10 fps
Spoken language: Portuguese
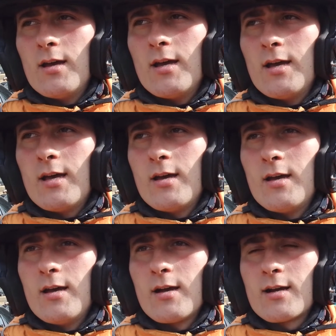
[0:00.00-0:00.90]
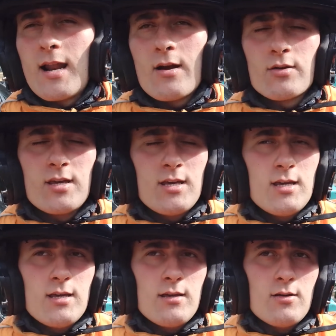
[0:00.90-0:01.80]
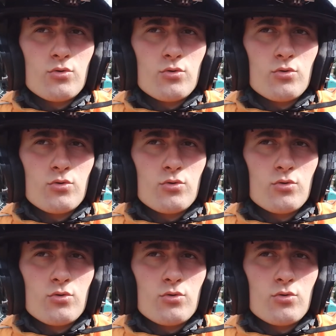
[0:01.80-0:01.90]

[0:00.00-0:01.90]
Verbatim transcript: É, claro que